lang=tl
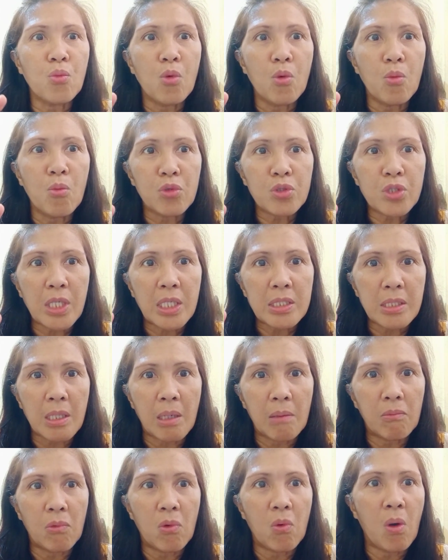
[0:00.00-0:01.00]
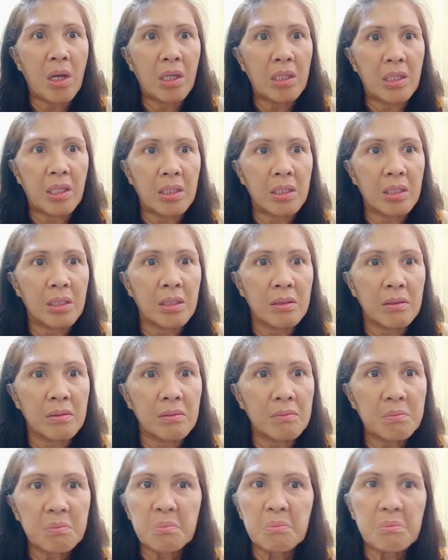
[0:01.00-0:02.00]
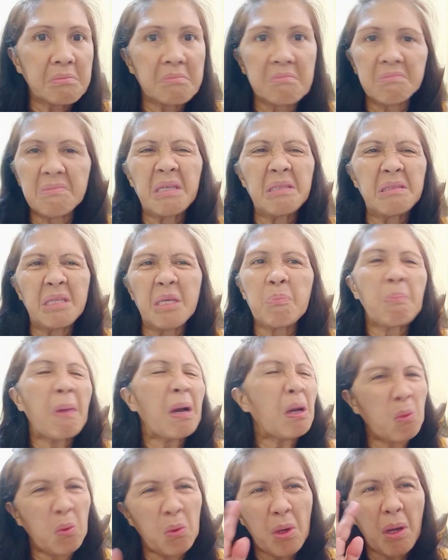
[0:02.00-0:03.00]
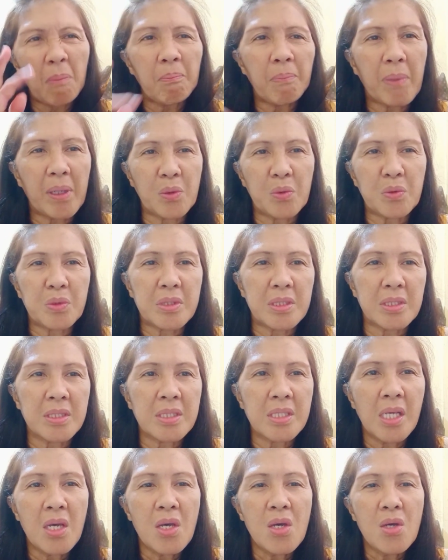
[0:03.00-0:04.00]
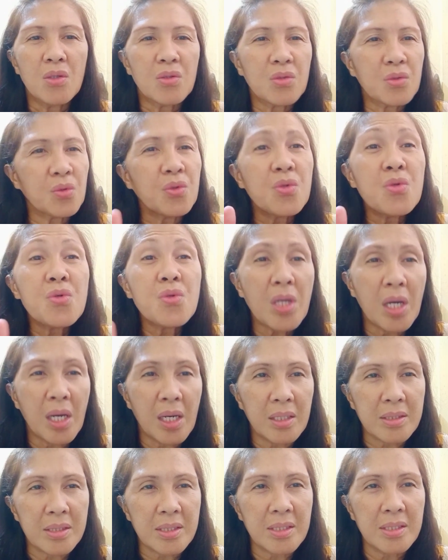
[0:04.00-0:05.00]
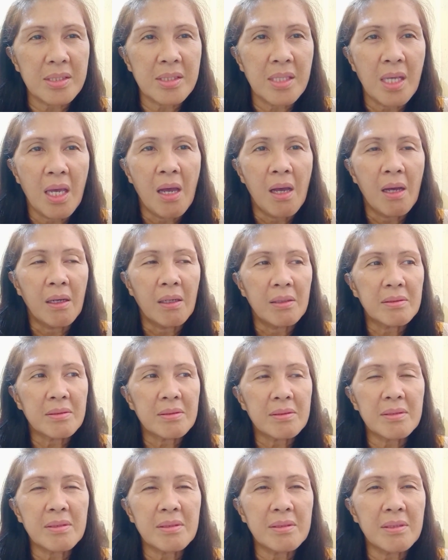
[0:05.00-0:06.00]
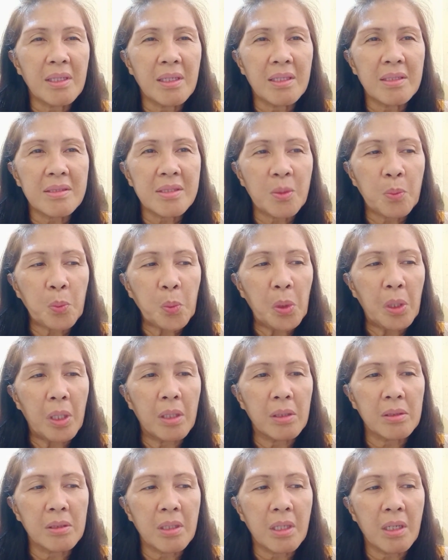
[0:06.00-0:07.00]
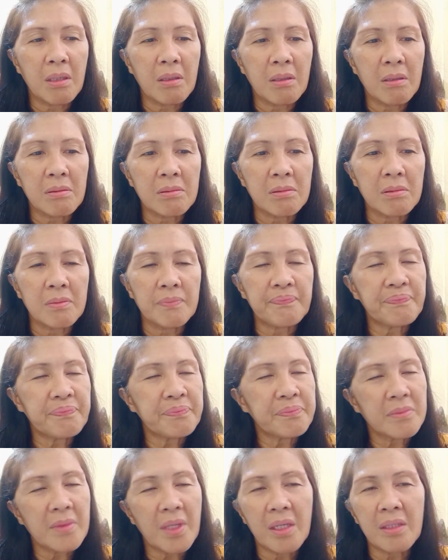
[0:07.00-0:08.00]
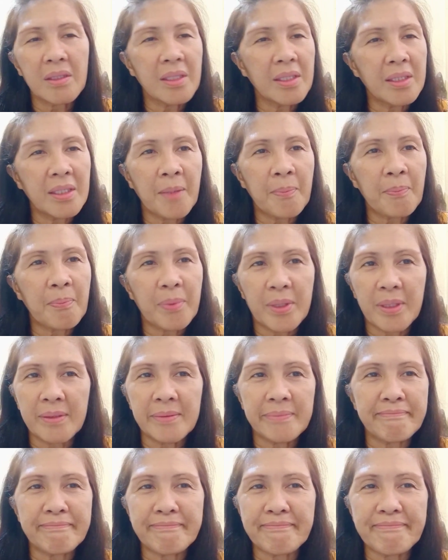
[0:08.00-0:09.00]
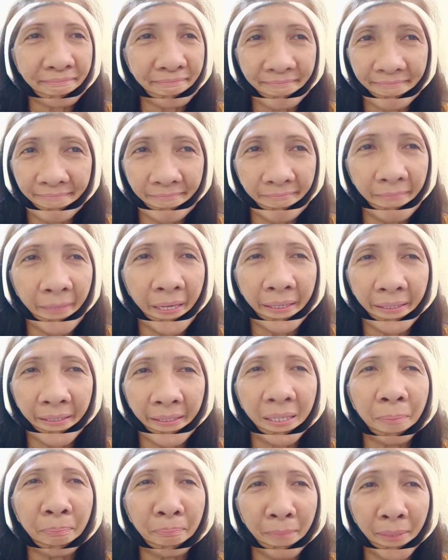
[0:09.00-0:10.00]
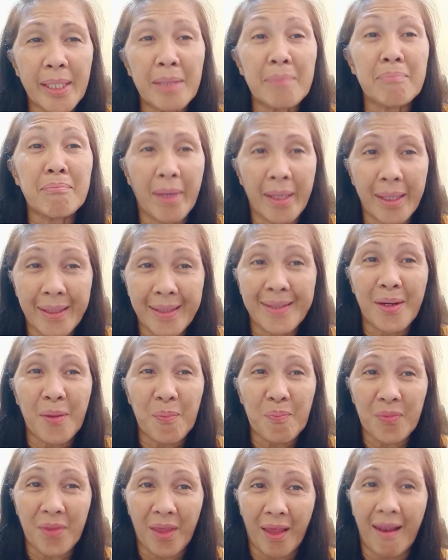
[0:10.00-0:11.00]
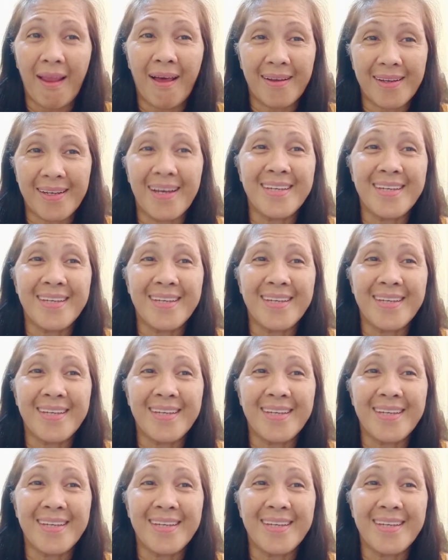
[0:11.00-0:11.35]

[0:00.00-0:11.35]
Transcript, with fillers: mo sa isang buwan ay eh, hindi pa kulang pa yun sis. So yun na nga sis, inaisip ko lang na ang hirap hin mahirap maging mahirap talaga.